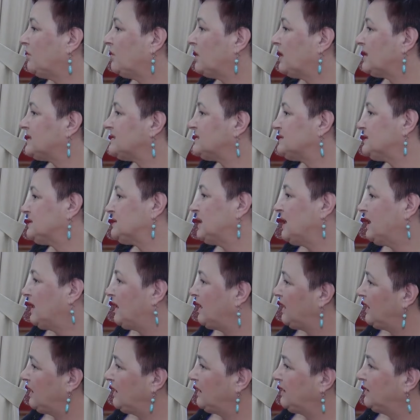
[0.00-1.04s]
oraz
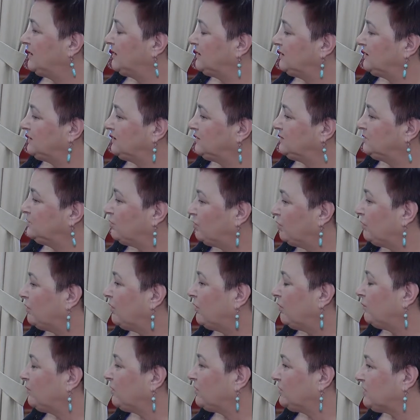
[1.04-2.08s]
y,
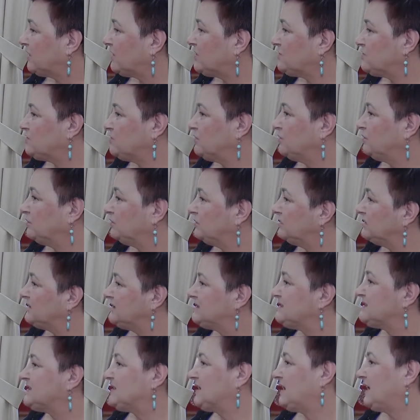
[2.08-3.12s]
drugą potężną
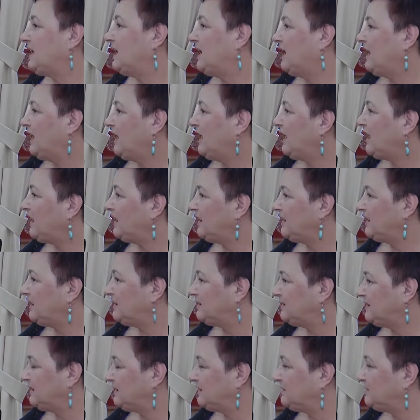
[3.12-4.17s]
ulicę,
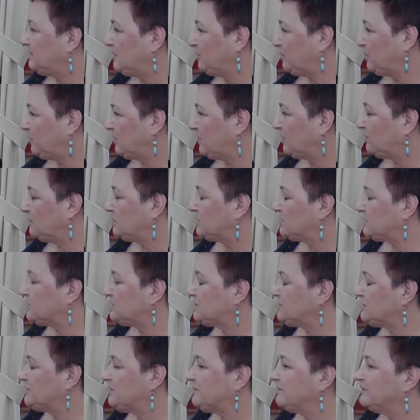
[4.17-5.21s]
Aleję
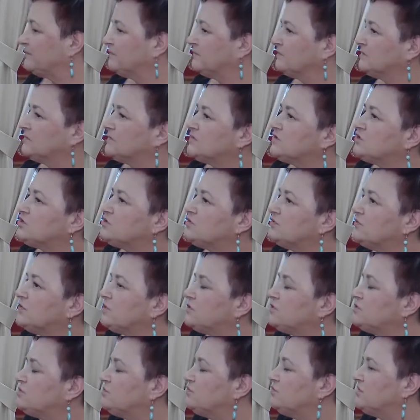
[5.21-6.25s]
Niepodległości. Czy
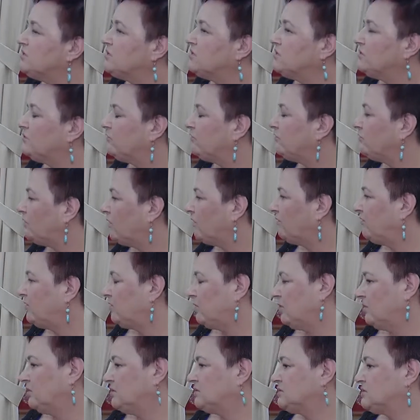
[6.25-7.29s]
wchodzimy w
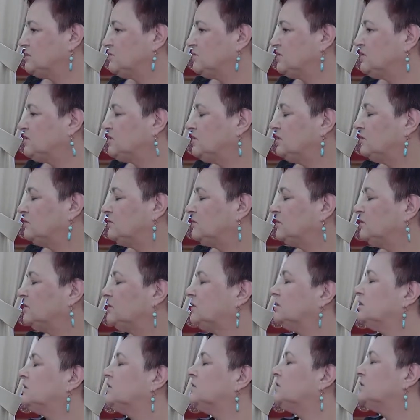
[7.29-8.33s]
nowy rok z myślą,
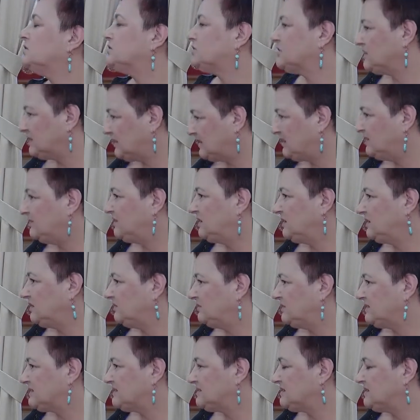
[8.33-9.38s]
że te dwie
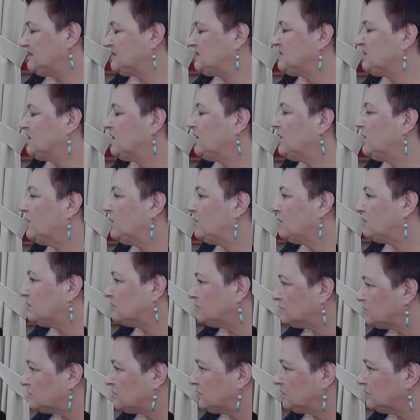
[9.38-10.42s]
inwestycje
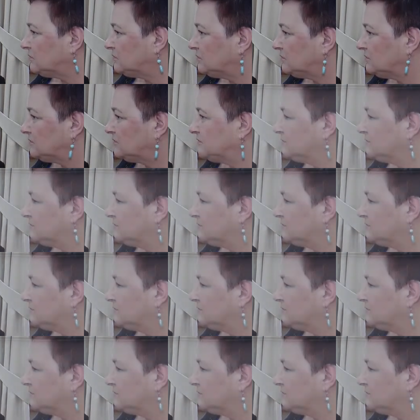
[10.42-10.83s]
ruszą?